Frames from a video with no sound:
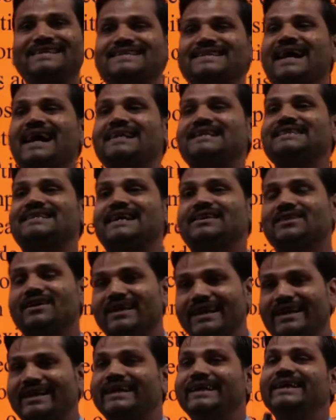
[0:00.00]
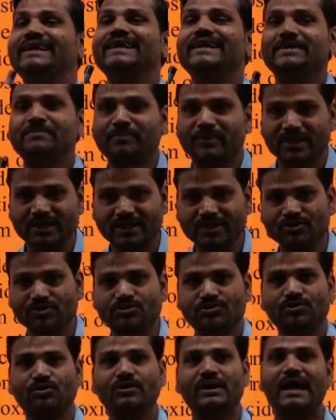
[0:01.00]
साथ साथ अगर हीट
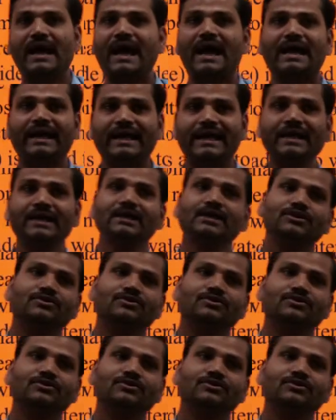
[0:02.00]
प्रोड्यूस हो रहा है